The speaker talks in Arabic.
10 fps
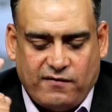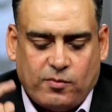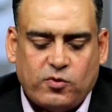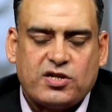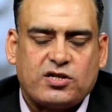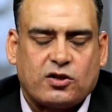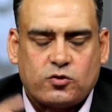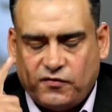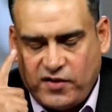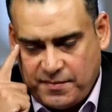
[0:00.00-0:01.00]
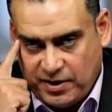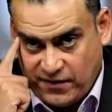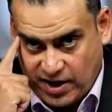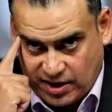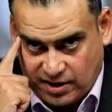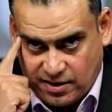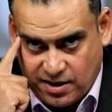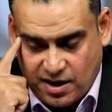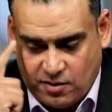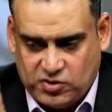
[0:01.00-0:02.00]
فبولس الرسول فهم الفخ
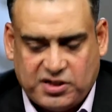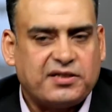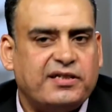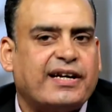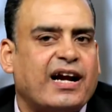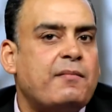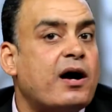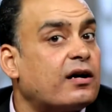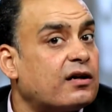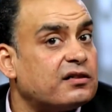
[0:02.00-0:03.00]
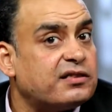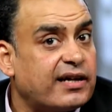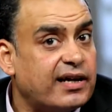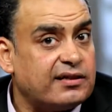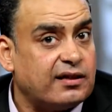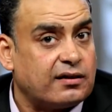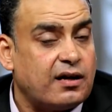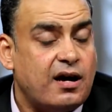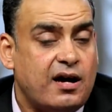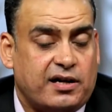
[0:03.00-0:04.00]
والست دي كلامها كان خطير جدا
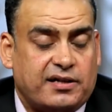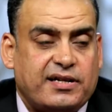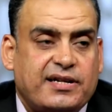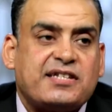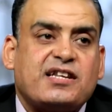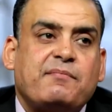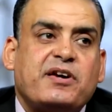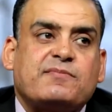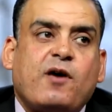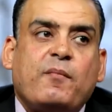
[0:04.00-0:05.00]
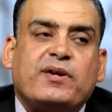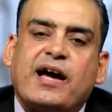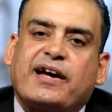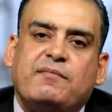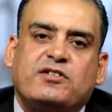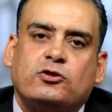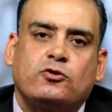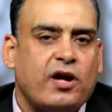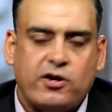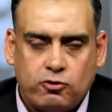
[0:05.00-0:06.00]
لان يعني الناس لما يسمعوا منها
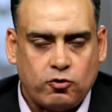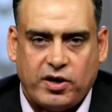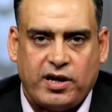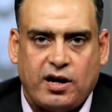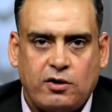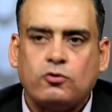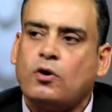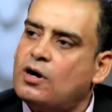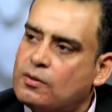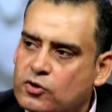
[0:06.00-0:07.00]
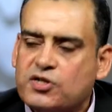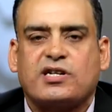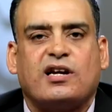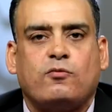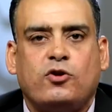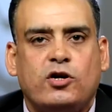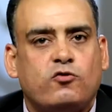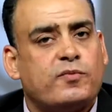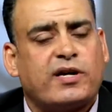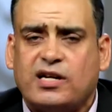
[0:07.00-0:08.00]
الكلمتين دول هيقولوا ايه هيقولوا اه بولس كلامه
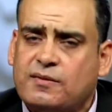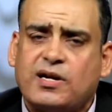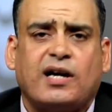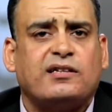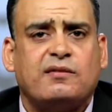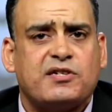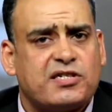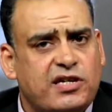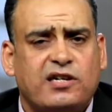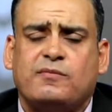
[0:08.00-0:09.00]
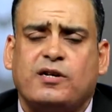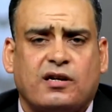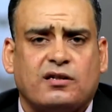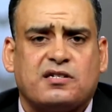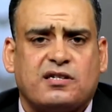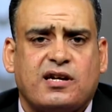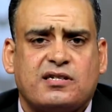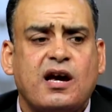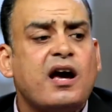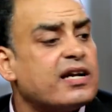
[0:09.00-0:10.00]
حلو وبيكلمنا عن المسيح اللي بيخلص
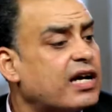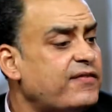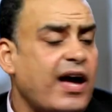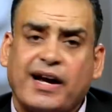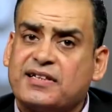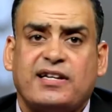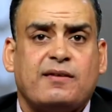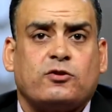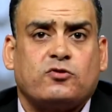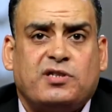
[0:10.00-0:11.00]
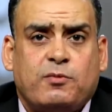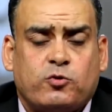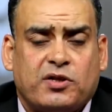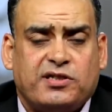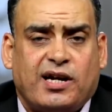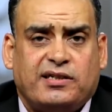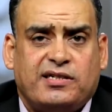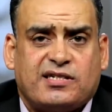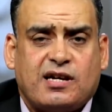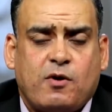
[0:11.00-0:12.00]
الناس لكن في حاجات تانية برضو كتير بتودي يعني
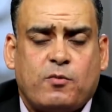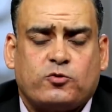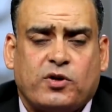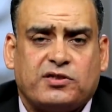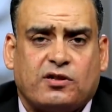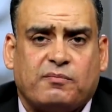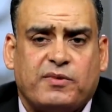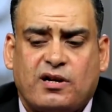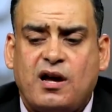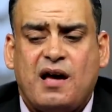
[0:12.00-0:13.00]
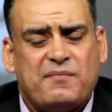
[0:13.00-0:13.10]
للسماء وبتودي لربنا